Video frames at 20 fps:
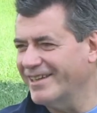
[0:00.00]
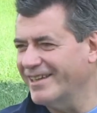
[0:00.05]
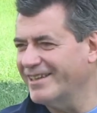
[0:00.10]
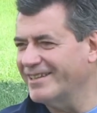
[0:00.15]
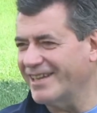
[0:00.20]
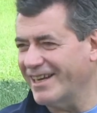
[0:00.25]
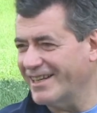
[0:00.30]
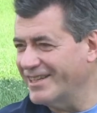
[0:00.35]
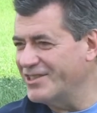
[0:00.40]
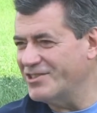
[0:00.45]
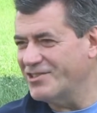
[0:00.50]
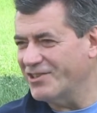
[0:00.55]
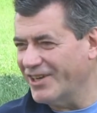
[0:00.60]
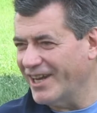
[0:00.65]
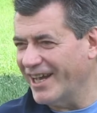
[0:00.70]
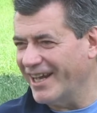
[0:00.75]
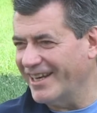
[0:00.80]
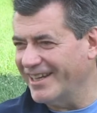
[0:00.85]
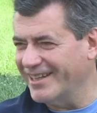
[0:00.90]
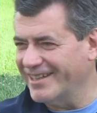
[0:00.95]

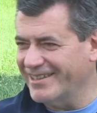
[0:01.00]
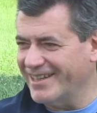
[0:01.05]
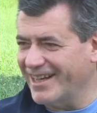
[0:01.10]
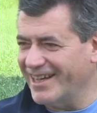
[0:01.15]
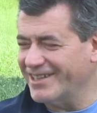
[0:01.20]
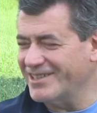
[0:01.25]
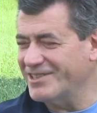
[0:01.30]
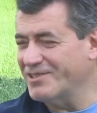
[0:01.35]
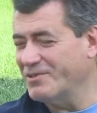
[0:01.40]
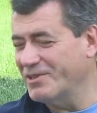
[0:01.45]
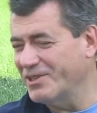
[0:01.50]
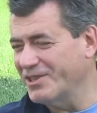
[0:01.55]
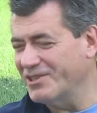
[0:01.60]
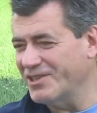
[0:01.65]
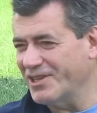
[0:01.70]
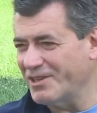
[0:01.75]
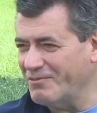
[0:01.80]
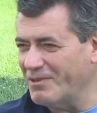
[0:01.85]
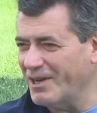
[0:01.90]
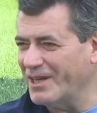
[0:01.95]
tradizionale, quindi
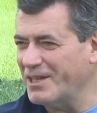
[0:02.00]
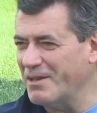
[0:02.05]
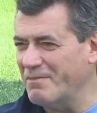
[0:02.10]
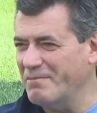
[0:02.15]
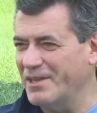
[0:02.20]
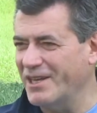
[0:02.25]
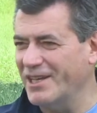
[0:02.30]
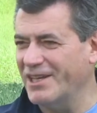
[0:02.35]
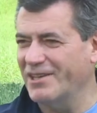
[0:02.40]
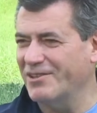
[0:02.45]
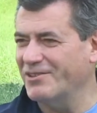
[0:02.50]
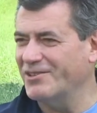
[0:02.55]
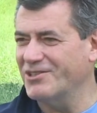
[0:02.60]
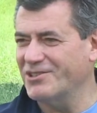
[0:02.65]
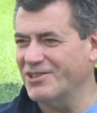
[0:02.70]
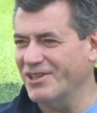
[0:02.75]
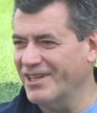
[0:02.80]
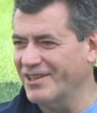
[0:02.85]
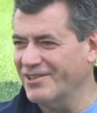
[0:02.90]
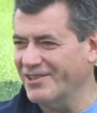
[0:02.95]
se qualche birichino
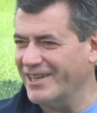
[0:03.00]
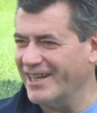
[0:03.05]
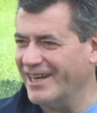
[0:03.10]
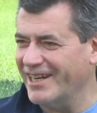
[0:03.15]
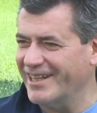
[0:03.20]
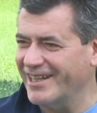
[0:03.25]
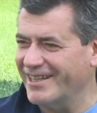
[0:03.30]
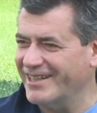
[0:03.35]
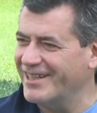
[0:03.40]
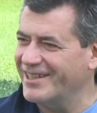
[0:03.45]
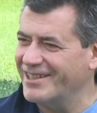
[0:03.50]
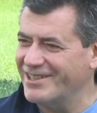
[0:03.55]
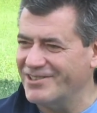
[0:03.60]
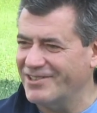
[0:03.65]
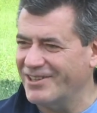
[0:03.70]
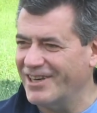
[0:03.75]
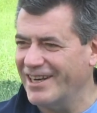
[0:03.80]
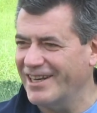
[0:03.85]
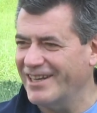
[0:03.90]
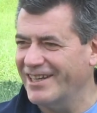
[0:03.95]
dice che io il karate
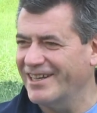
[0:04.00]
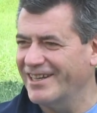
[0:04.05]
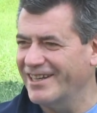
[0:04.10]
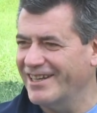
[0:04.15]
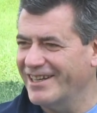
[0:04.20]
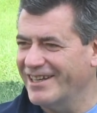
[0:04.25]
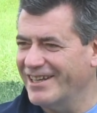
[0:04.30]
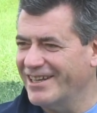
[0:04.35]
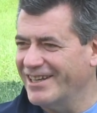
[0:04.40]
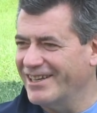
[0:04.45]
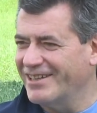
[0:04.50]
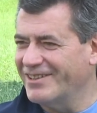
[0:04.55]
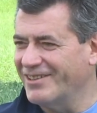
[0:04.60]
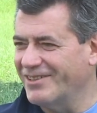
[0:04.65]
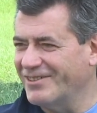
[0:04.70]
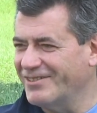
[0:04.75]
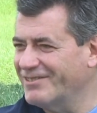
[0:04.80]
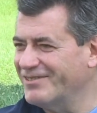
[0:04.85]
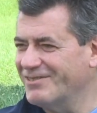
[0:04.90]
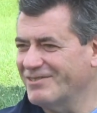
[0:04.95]
tradizionale
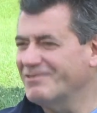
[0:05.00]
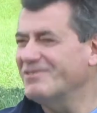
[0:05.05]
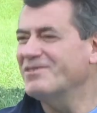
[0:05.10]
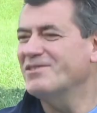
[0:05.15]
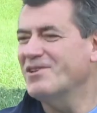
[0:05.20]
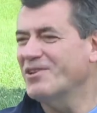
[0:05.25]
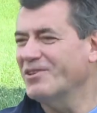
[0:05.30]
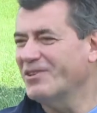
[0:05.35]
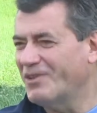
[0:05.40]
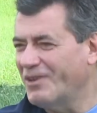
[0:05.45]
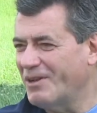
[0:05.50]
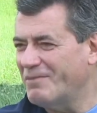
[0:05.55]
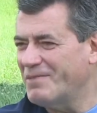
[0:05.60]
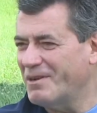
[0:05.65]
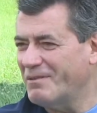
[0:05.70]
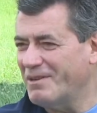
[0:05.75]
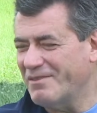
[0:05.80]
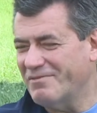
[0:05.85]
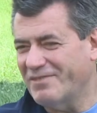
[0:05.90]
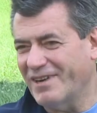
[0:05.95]
non, io non l'abbia
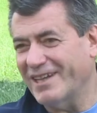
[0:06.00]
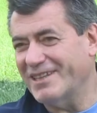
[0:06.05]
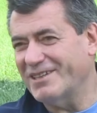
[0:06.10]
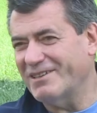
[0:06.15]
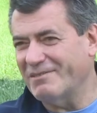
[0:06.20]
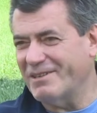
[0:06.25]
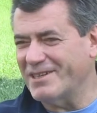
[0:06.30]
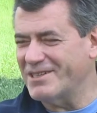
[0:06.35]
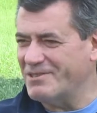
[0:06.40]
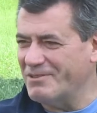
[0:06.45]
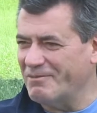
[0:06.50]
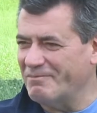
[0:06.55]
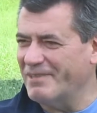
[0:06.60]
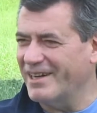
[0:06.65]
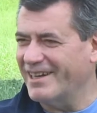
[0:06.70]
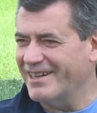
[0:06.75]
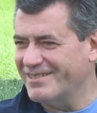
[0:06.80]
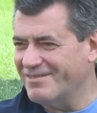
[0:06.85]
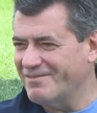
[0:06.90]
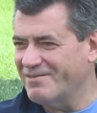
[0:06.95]
mai fatto, ma
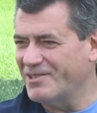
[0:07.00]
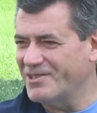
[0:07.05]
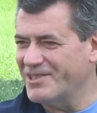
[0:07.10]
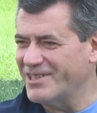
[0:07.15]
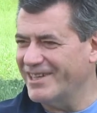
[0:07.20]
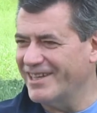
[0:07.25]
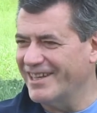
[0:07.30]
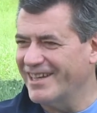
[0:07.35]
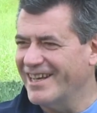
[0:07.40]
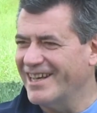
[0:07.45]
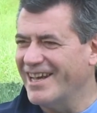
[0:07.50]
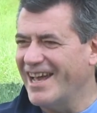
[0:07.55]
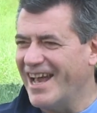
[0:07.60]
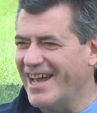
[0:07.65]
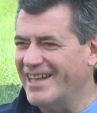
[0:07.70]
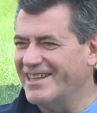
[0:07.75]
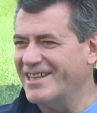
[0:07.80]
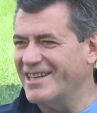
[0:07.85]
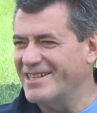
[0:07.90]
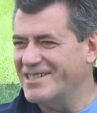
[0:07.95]
insomma forse
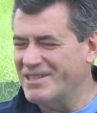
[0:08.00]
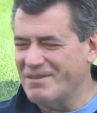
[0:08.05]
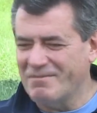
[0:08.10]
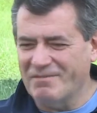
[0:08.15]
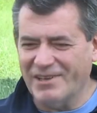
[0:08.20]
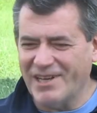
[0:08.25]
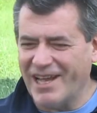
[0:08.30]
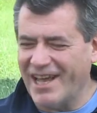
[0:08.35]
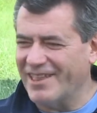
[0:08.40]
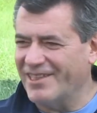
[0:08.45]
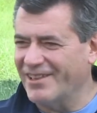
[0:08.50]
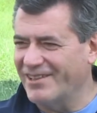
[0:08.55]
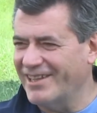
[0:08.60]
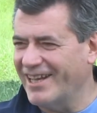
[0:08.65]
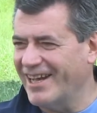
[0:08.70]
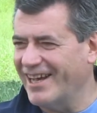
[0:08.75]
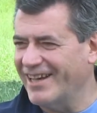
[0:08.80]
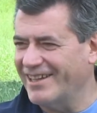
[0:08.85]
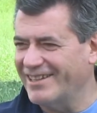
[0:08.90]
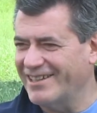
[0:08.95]
è testimoniato
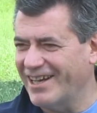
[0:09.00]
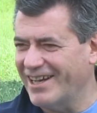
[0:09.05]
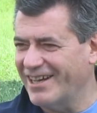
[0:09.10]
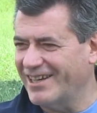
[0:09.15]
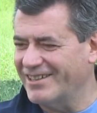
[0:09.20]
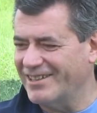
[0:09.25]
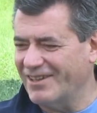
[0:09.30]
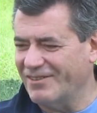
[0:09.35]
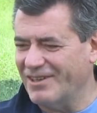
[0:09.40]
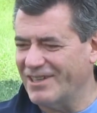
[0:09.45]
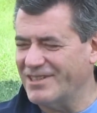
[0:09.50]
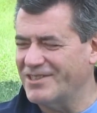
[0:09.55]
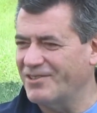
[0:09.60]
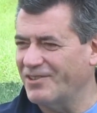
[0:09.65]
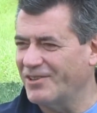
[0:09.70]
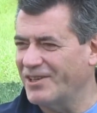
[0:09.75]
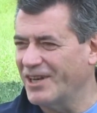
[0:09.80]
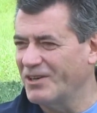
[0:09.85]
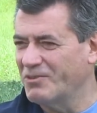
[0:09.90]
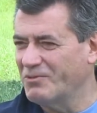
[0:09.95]
da, da, da, una
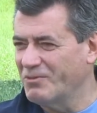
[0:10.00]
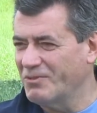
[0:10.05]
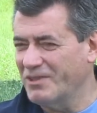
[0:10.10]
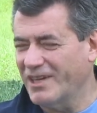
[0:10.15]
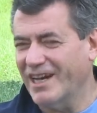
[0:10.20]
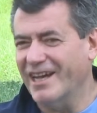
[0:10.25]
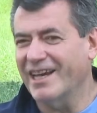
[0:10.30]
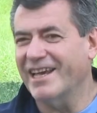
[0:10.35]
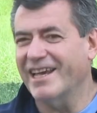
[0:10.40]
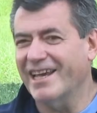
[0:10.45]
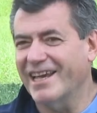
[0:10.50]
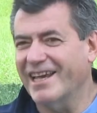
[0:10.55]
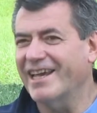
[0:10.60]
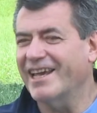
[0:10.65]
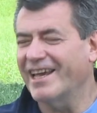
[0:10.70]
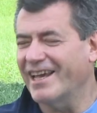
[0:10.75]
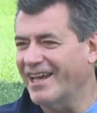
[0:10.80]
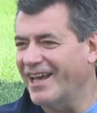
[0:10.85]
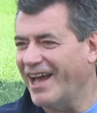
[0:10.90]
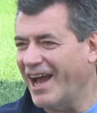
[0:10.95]
storia lunga
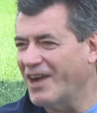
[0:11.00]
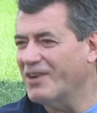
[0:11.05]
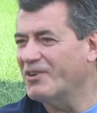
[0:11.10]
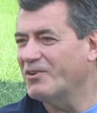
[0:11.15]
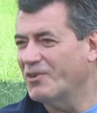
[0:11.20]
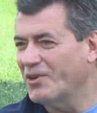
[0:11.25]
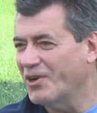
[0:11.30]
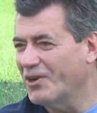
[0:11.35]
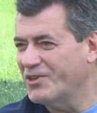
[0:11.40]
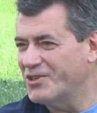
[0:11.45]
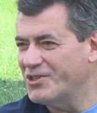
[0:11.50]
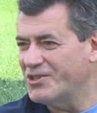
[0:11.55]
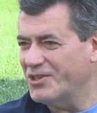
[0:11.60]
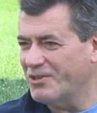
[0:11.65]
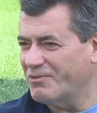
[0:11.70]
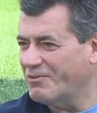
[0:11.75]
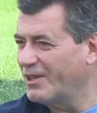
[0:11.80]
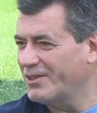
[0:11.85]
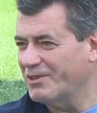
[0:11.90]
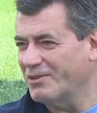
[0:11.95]
e ancora oggi
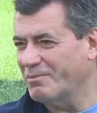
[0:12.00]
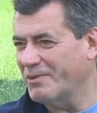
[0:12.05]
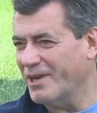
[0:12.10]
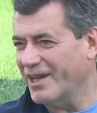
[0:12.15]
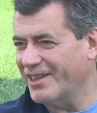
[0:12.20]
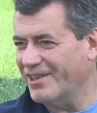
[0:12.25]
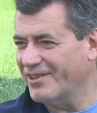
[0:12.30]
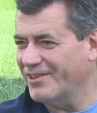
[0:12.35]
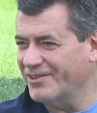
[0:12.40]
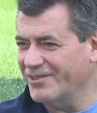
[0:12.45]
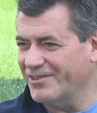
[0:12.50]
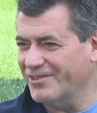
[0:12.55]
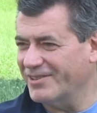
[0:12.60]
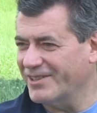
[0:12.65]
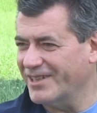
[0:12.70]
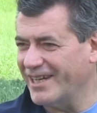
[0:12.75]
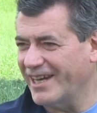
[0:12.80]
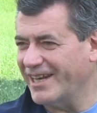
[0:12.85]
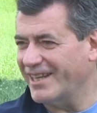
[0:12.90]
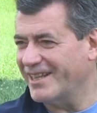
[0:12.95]
quando pratico
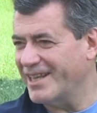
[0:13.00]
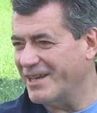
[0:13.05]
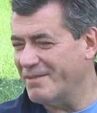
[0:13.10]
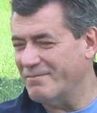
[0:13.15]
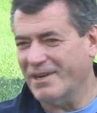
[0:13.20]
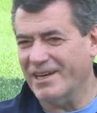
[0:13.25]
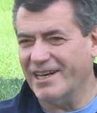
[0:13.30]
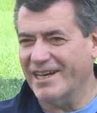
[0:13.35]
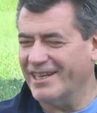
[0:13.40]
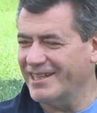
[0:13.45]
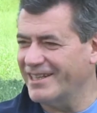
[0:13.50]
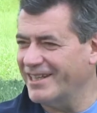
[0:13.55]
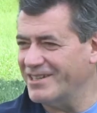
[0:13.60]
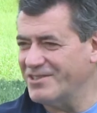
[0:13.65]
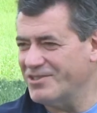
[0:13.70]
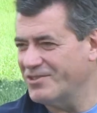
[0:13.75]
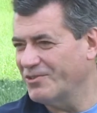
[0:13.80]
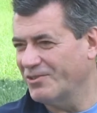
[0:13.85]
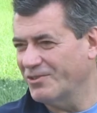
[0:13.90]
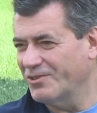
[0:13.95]
karate, magari da
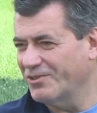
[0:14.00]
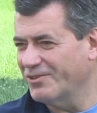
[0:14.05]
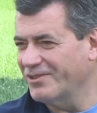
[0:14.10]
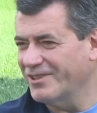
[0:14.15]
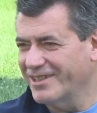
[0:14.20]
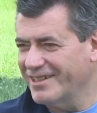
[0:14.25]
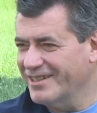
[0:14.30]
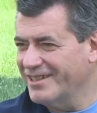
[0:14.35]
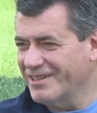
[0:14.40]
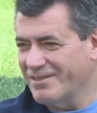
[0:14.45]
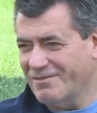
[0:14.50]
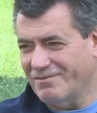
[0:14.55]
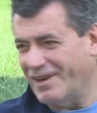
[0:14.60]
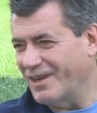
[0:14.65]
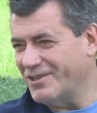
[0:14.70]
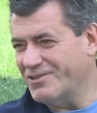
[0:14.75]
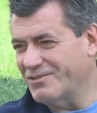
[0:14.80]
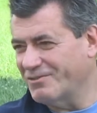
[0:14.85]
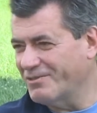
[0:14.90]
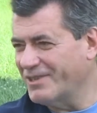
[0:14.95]
solo,
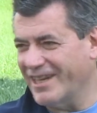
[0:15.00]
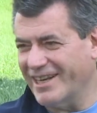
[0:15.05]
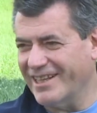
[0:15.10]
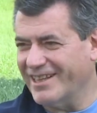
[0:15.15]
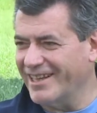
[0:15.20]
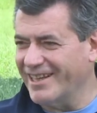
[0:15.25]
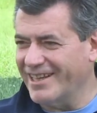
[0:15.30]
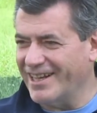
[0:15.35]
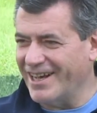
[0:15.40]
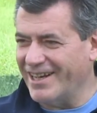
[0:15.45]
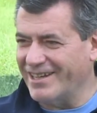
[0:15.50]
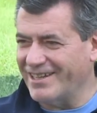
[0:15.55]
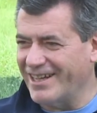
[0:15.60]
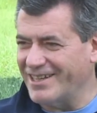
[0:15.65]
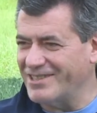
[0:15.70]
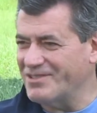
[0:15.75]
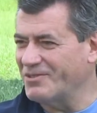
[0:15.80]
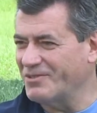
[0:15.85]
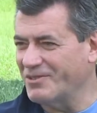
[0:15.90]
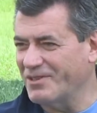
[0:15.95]
faccio un karate
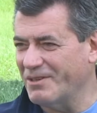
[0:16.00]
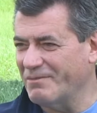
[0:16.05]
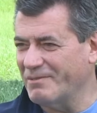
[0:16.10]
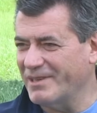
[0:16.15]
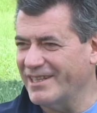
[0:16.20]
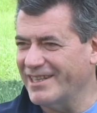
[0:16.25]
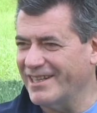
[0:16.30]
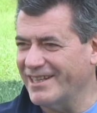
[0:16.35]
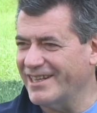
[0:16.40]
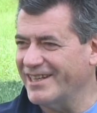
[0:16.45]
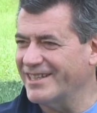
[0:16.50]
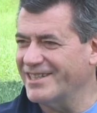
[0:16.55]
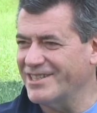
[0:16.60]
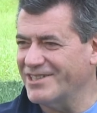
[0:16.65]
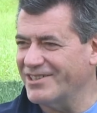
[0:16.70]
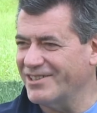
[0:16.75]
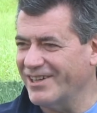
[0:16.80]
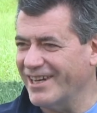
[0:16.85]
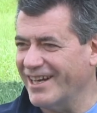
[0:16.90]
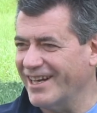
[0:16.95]
assolutamente
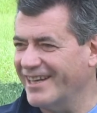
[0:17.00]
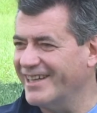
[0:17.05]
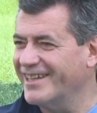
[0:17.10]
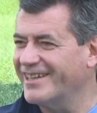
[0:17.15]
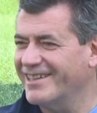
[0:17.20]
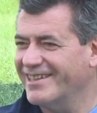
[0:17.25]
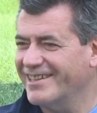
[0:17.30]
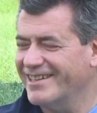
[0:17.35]
tradizionale.